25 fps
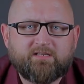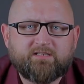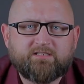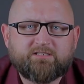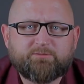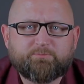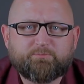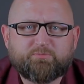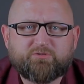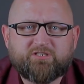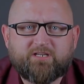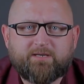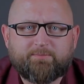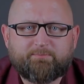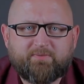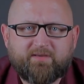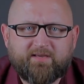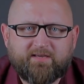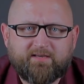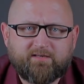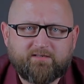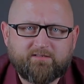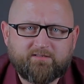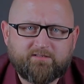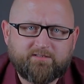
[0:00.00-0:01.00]
z
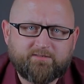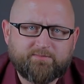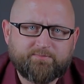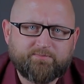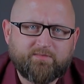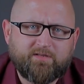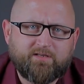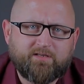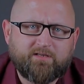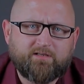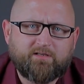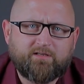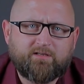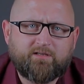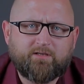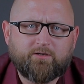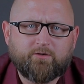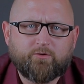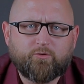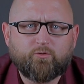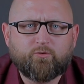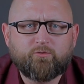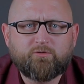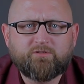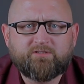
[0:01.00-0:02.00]
przepięknym
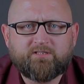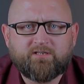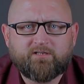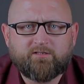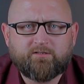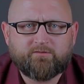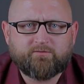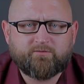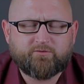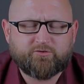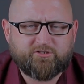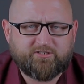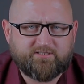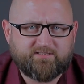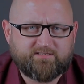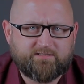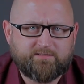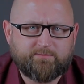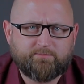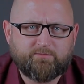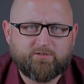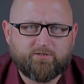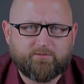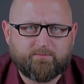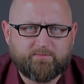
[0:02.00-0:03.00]
i
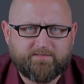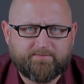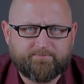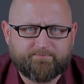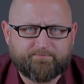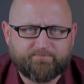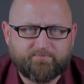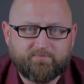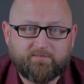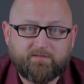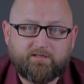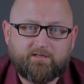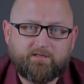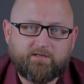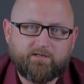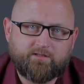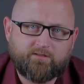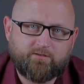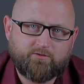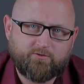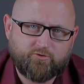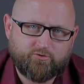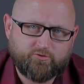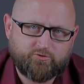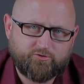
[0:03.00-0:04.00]
ultranowoczesnym domem,
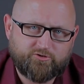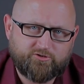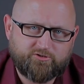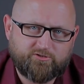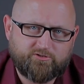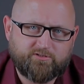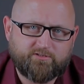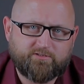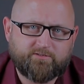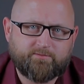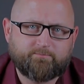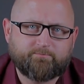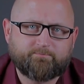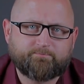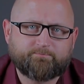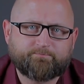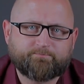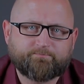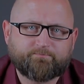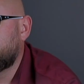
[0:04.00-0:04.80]
jednorodzinnym.